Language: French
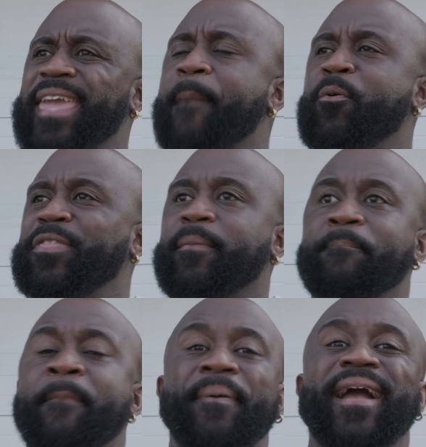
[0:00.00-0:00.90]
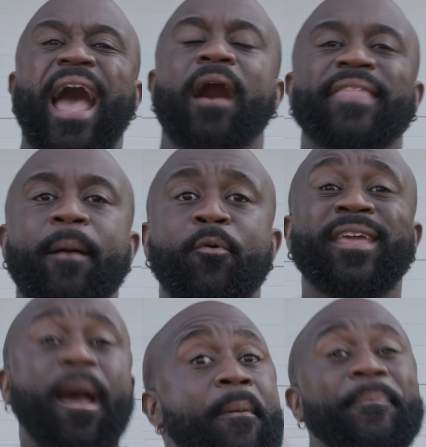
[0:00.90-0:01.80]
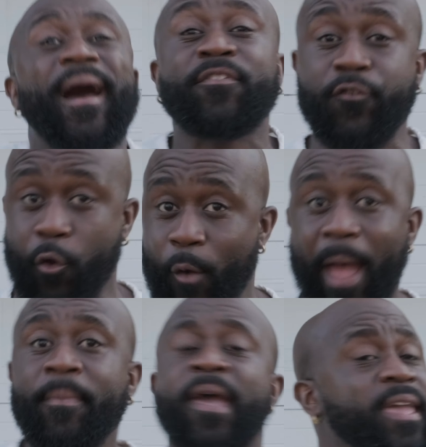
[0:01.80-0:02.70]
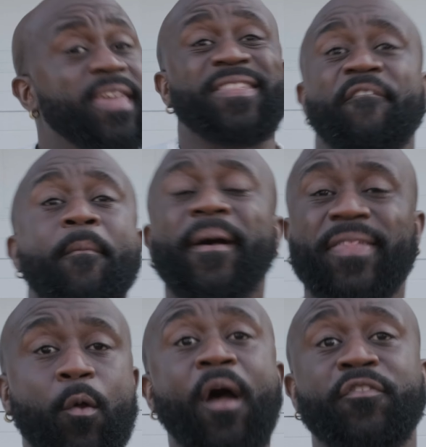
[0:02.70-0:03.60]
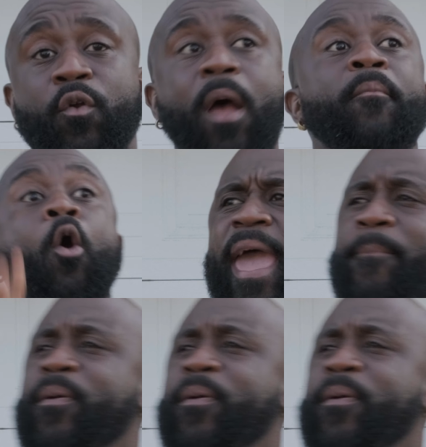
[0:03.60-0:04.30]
qui a peut-être même pas 40 abonnés, qui a même pas Instagram, qui savait même pas c'est quoi Instagram, et